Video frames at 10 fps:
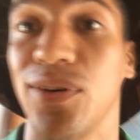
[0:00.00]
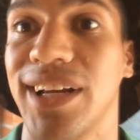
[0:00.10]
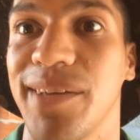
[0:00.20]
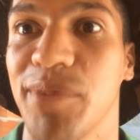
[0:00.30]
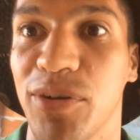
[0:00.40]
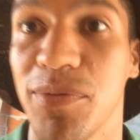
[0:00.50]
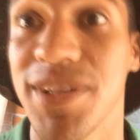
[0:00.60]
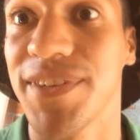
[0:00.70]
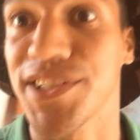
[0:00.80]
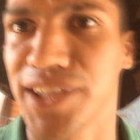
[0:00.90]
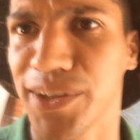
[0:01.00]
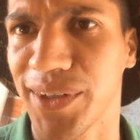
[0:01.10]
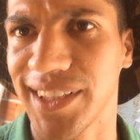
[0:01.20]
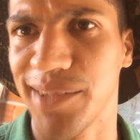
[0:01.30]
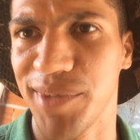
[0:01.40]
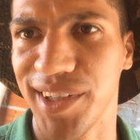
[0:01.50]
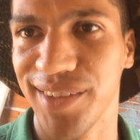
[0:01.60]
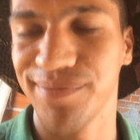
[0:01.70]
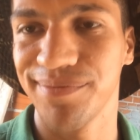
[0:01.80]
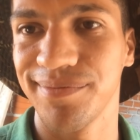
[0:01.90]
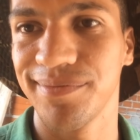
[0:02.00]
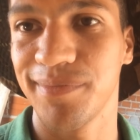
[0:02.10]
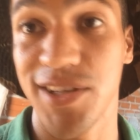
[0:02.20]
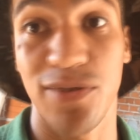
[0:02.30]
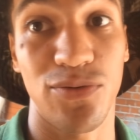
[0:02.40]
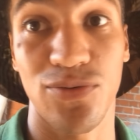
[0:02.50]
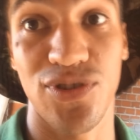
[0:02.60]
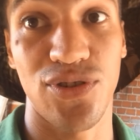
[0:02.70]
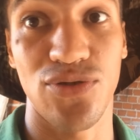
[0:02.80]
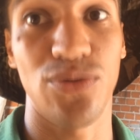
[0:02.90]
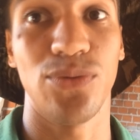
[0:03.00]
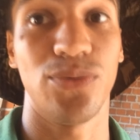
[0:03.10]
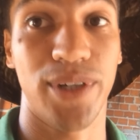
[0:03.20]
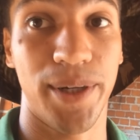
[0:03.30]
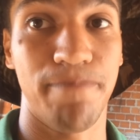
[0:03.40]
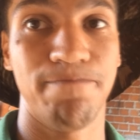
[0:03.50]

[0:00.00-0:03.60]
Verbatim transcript: Olha aí, mano, se fechar na academia, mas eu não desisto nunca.